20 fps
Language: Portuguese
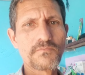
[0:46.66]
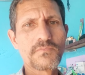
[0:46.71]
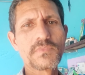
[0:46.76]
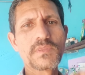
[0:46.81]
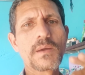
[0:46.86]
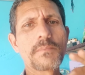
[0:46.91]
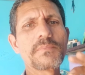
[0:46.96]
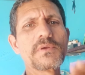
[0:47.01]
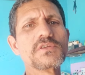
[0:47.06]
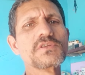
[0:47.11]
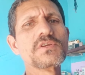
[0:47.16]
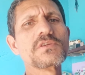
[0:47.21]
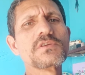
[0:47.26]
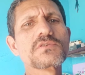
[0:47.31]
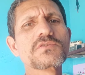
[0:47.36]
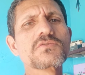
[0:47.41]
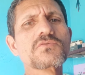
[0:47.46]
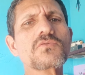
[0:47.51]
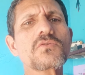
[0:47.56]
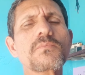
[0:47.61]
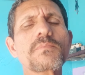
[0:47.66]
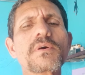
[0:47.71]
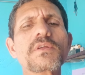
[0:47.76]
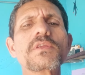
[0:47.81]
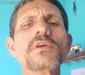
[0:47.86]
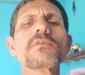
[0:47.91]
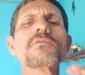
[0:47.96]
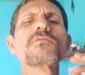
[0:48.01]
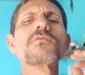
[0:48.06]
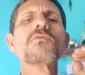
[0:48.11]
Ainda pedi desculpa,
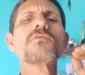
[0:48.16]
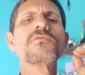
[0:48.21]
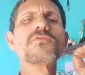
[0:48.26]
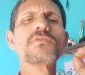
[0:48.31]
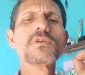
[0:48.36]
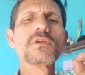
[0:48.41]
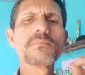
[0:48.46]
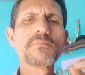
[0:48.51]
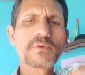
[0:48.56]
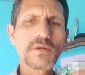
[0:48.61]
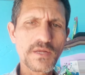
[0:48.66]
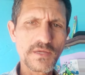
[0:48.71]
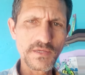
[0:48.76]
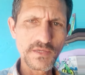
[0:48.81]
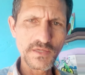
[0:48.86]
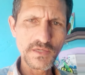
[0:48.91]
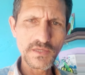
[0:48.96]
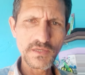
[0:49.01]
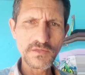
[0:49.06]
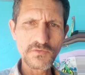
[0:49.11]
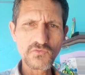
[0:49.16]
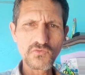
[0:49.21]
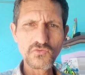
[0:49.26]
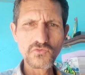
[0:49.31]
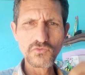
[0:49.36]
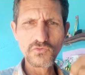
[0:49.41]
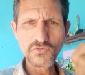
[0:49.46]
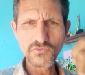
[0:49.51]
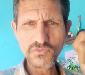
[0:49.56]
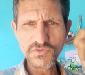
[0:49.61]
devolvi para ele
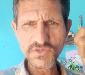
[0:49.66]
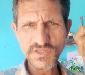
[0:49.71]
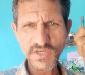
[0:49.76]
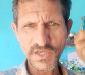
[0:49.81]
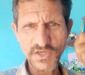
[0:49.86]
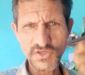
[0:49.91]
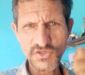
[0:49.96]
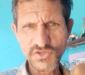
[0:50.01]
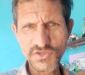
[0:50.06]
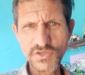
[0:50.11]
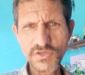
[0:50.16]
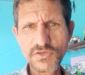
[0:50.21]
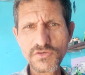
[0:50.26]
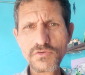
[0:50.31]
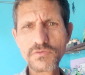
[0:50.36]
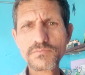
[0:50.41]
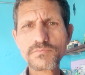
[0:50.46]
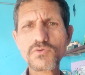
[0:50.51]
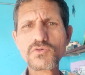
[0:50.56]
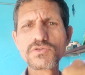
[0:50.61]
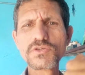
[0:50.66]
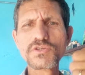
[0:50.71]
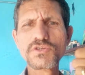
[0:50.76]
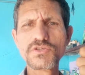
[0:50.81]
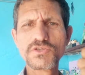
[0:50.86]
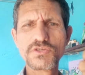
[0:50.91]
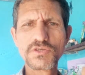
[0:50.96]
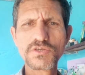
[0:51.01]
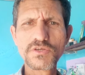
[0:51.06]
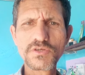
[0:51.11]
tudo certinho,
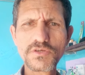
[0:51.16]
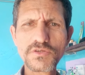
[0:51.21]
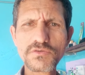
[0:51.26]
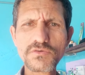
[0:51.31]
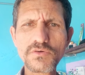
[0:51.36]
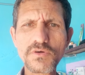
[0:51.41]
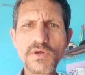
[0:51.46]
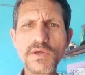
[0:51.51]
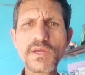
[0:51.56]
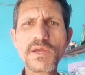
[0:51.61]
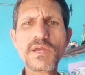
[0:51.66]
bonitinho.